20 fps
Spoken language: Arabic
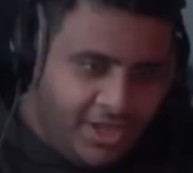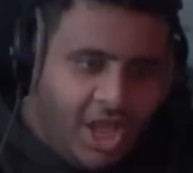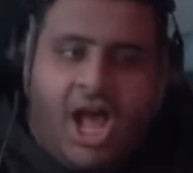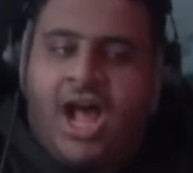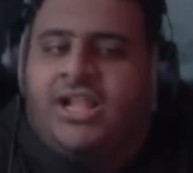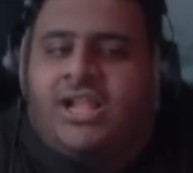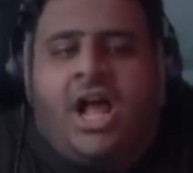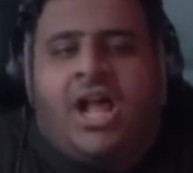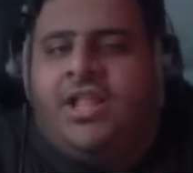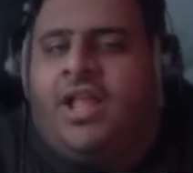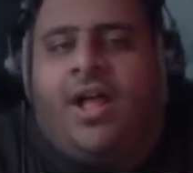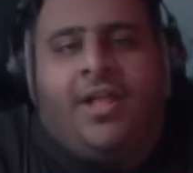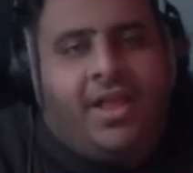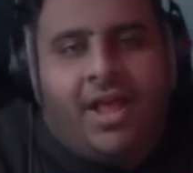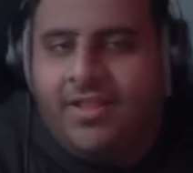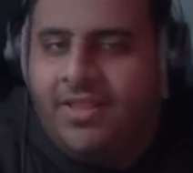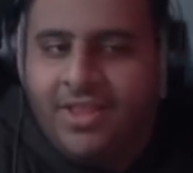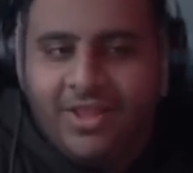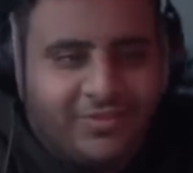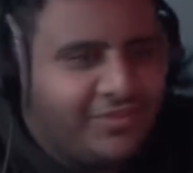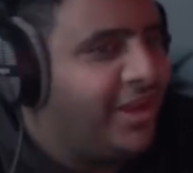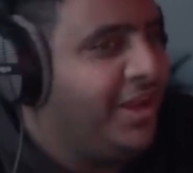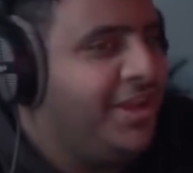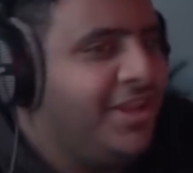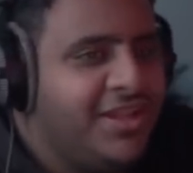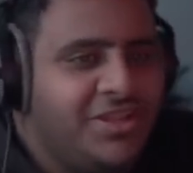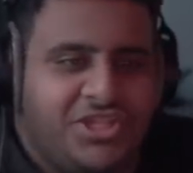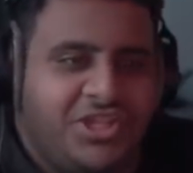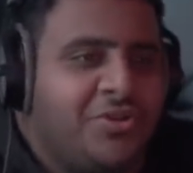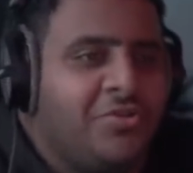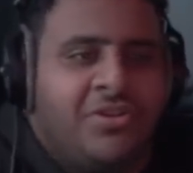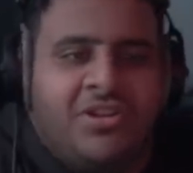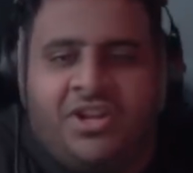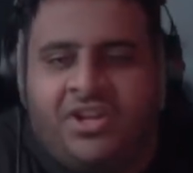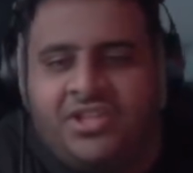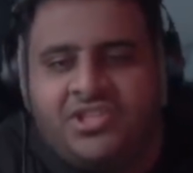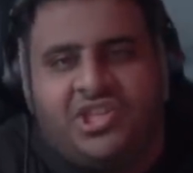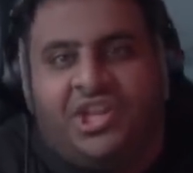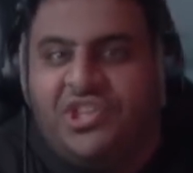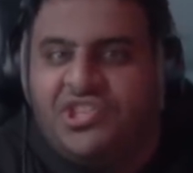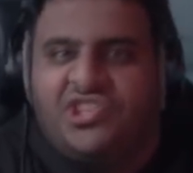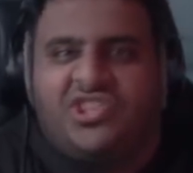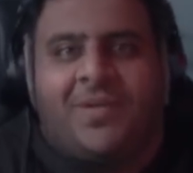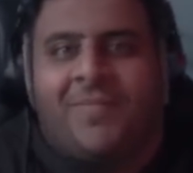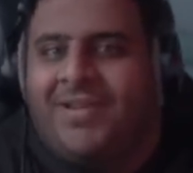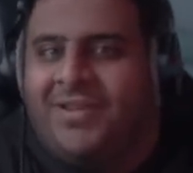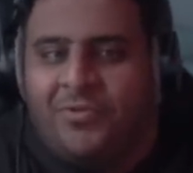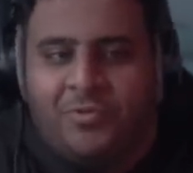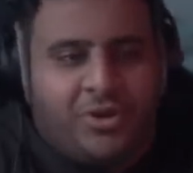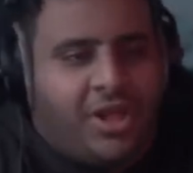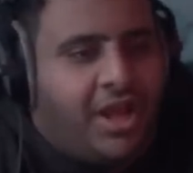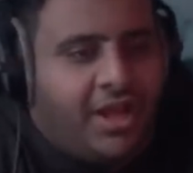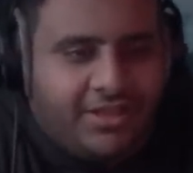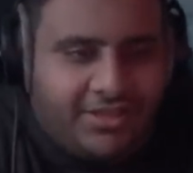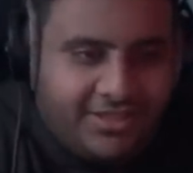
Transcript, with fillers: عادي عادي عادي عادي ضع اللي يجينا ولا 6 مليون عادي